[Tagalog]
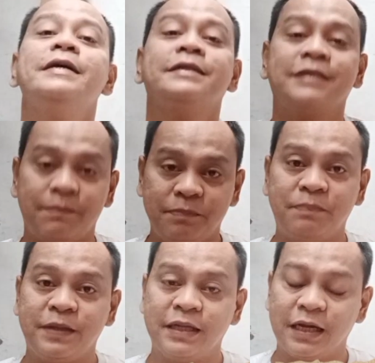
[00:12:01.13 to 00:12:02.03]
sa
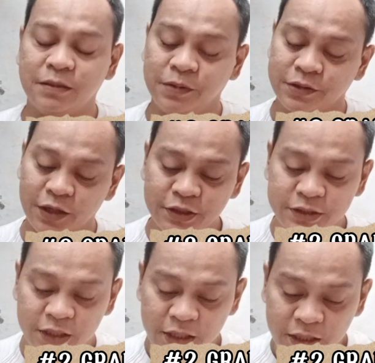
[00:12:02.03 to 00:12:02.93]
1500
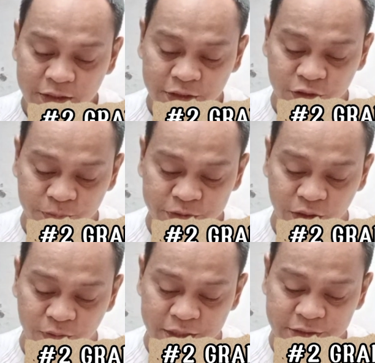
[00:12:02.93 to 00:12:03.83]
meters. Dito po
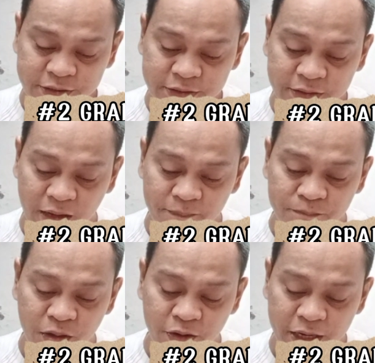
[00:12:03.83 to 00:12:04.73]
sa race
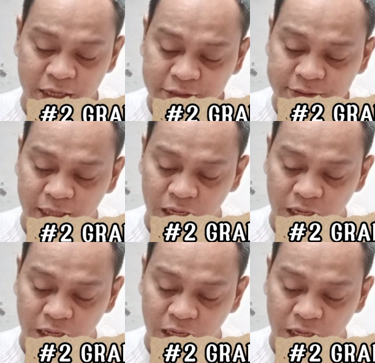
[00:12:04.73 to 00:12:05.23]
number 8,